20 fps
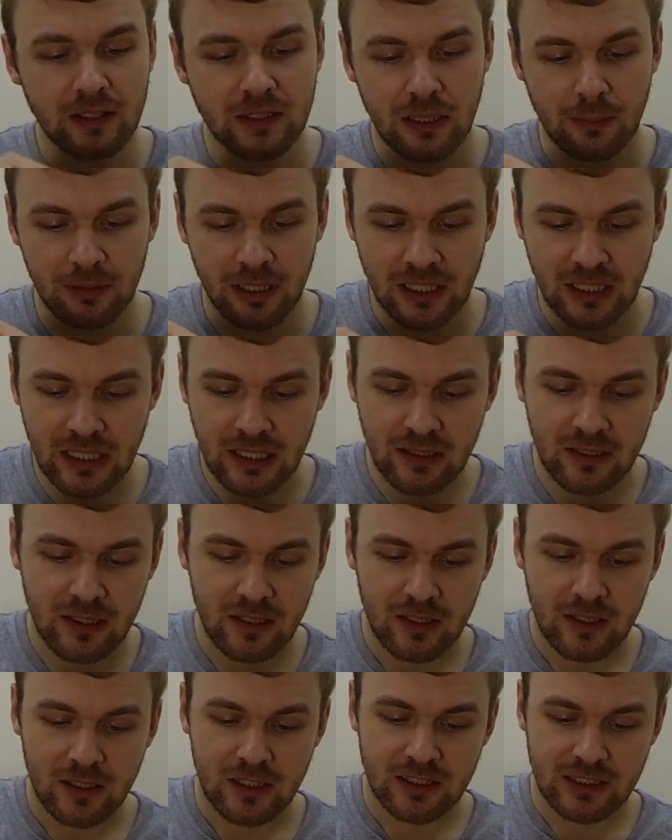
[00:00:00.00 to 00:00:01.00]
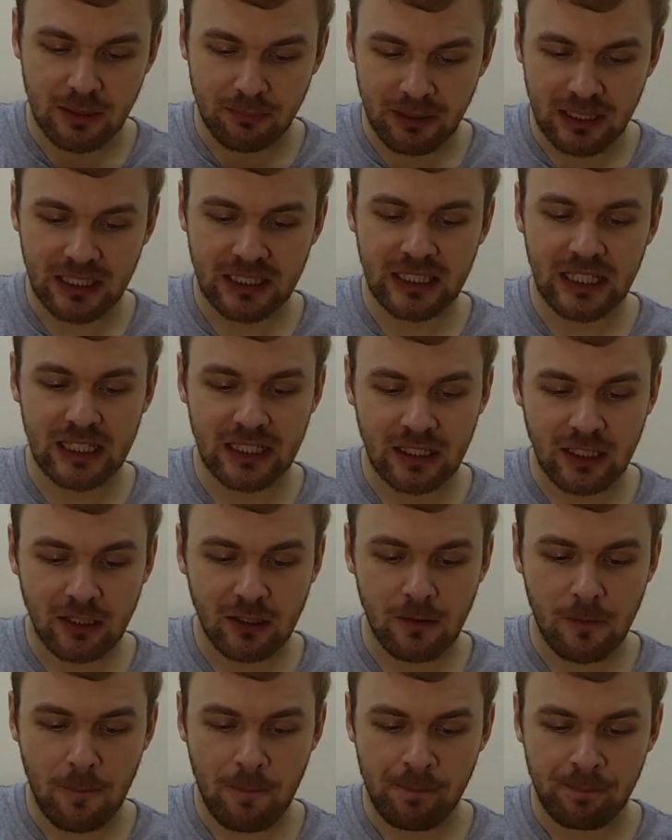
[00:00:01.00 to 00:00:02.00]
Tapi ini sambal ini
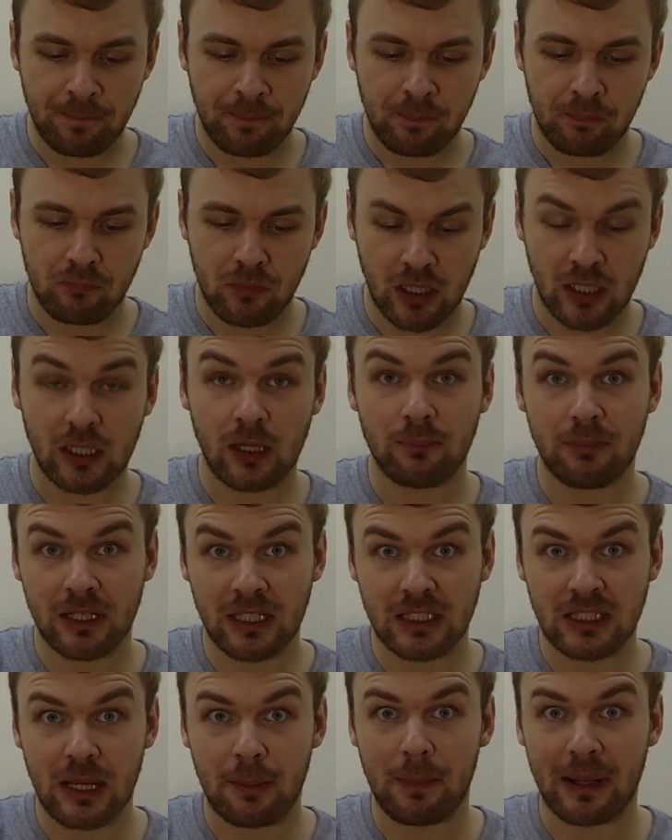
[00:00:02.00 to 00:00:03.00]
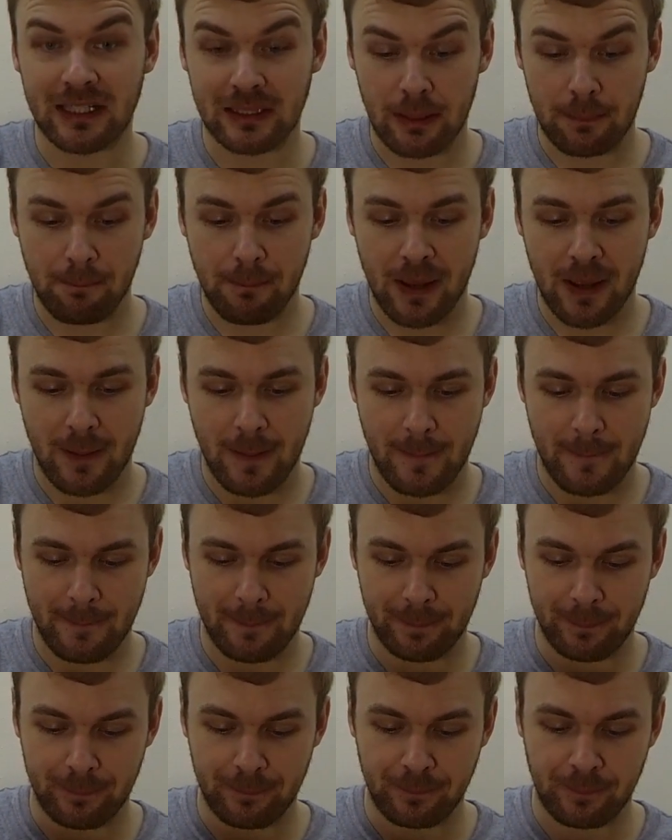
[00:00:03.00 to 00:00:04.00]
enak, mereka bikinnya mantap.
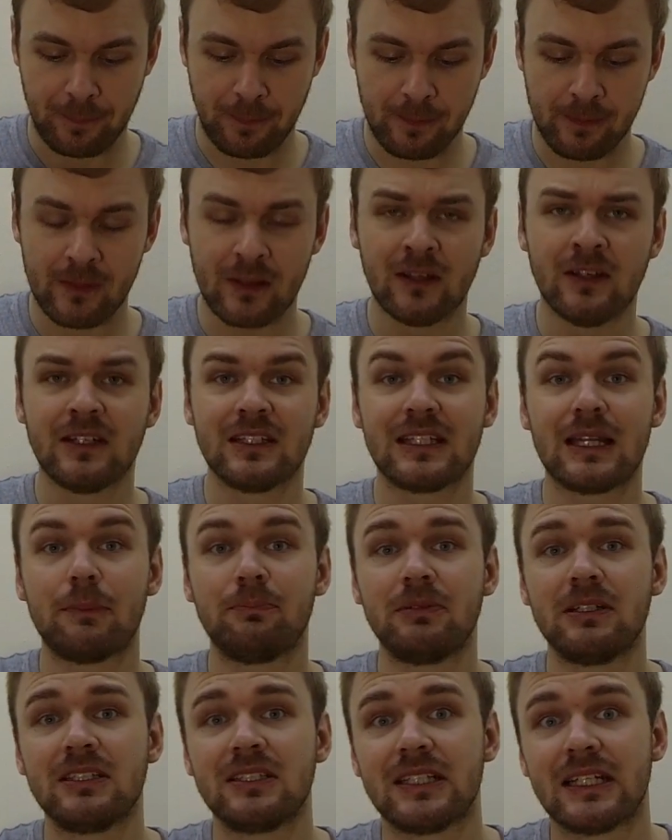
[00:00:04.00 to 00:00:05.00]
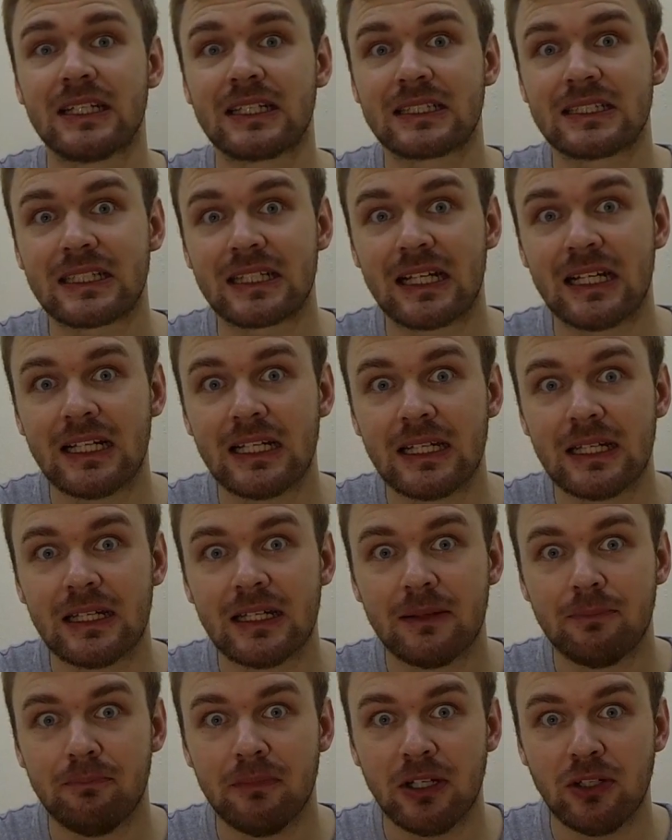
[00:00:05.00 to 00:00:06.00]
Mm -hmm. Tapi sayang sekali
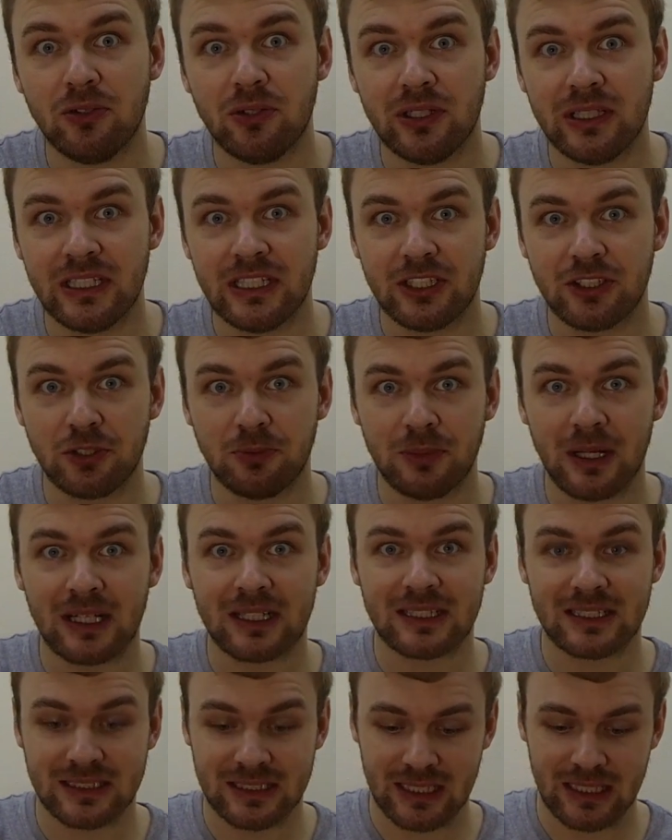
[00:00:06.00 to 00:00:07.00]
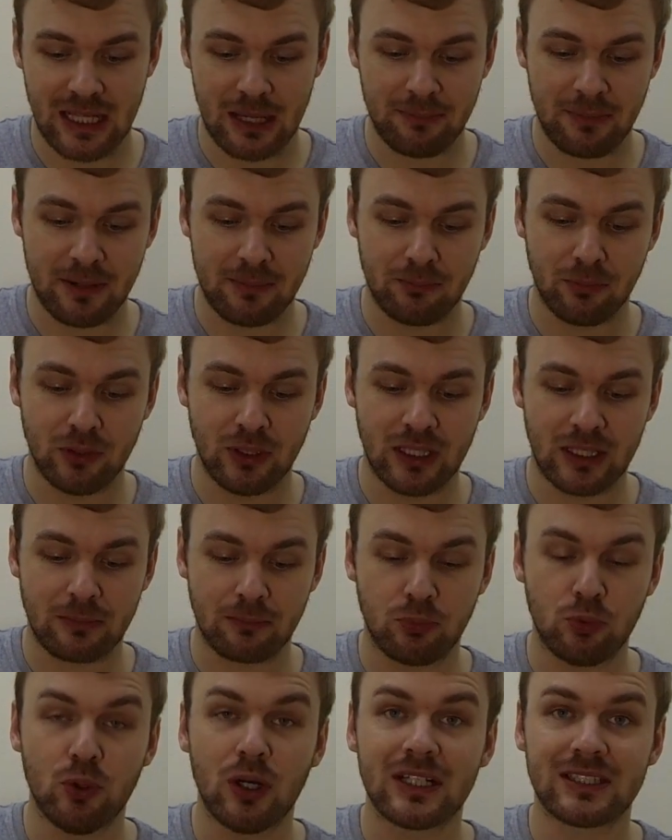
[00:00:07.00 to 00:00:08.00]
menu ini cuma ada selama
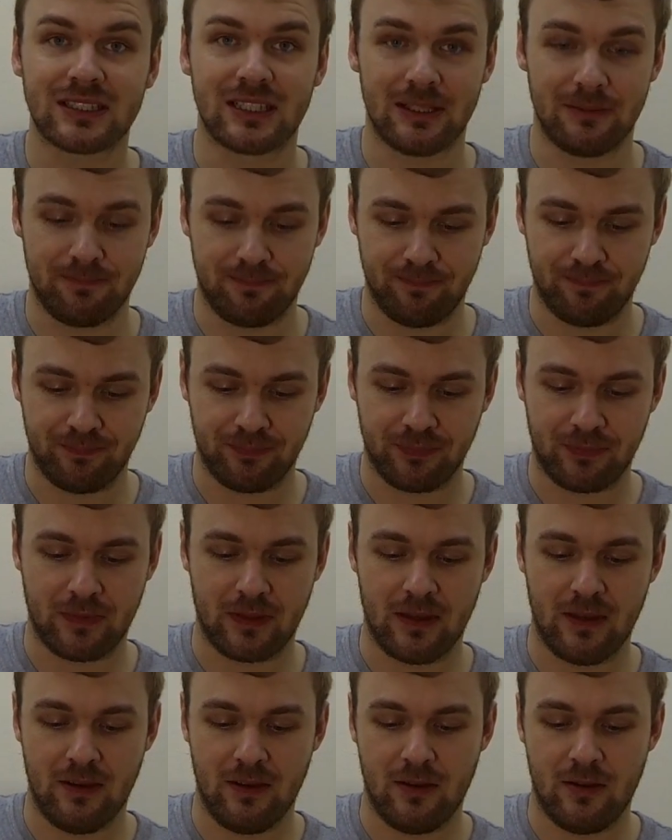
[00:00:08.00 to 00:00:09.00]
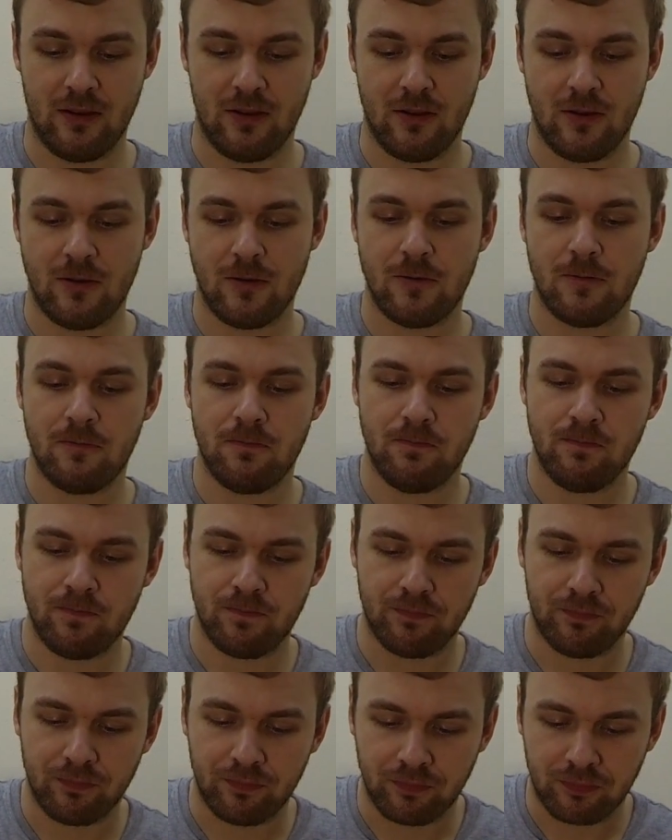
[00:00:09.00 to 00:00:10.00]
bulan puasa.
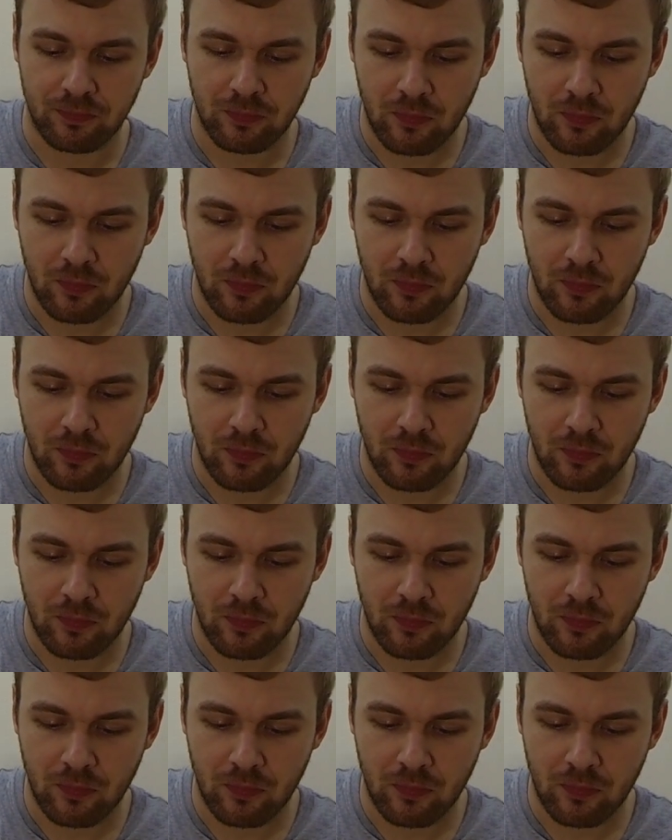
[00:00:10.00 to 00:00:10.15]
Hmm.